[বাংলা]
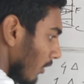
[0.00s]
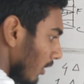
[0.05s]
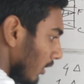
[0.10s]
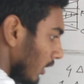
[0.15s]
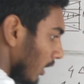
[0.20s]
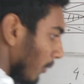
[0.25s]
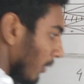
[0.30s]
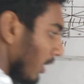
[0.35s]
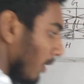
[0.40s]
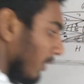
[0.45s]

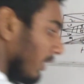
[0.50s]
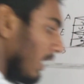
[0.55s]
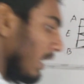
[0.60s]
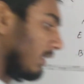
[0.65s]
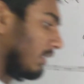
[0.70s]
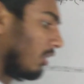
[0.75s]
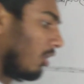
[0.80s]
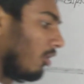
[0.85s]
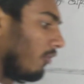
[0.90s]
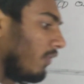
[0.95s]
তার মানে আমাদের
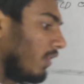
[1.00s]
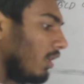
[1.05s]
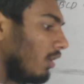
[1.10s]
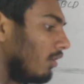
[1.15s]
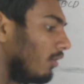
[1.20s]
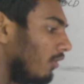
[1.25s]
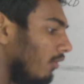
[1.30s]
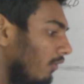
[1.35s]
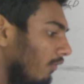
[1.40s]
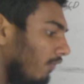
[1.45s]
অ্যান্সার হবে
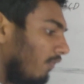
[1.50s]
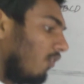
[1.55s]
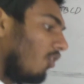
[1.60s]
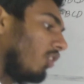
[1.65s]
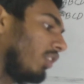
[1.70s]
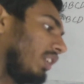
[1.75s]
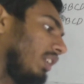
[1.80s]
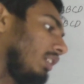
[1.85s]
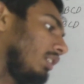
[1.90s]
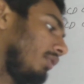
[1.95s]

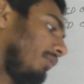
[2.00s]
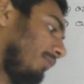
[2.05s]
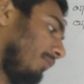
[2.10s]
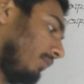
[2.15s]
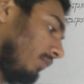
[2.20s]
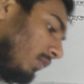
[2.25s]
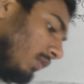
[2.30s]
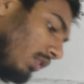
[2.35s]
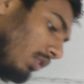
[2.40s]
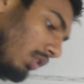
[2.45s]
ফোরটি
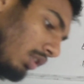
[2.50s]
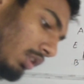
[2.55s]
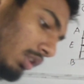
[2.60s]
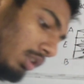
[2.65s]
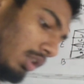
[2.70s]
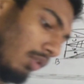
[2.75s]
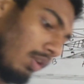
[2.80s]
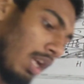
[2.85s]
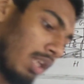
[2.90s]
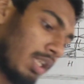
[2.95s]

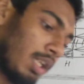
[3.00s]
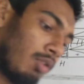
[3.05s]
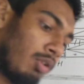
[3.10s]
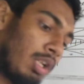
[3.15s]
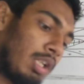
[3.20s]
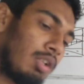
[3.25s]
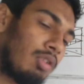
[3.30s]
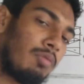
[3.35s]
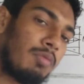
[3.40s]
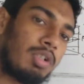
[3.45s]
তাহলে আশা করি
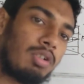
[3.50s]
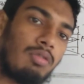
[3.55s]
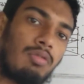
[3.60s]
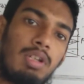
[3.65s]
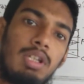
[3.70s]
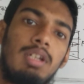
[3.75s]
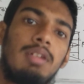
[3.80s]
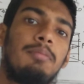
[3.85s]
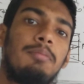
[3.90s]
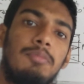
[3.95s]
এটা তোমরা
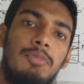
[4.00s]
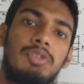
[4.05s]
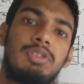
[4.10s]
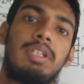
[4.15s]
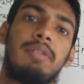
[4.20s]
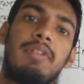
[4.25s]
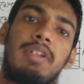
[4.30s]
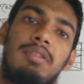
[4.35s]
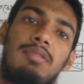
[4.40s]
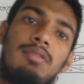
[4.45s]
সকলে বুঝতে
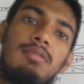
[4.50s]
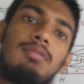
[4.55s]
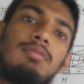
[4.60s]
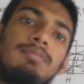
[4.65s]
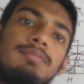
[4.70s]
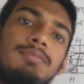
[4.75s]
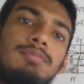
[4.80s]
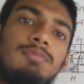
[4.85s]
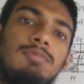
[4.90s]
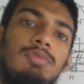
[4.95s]
পেরেছো
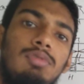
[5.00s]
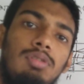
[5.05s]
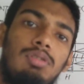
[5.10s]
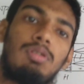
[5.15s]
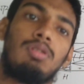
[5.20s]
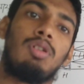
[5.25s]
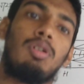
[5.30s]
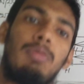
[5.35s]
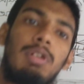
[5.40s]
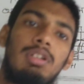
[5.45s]

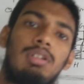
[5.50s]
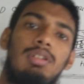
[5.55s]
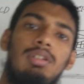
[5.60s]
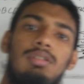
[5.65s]
ধন্যবাদ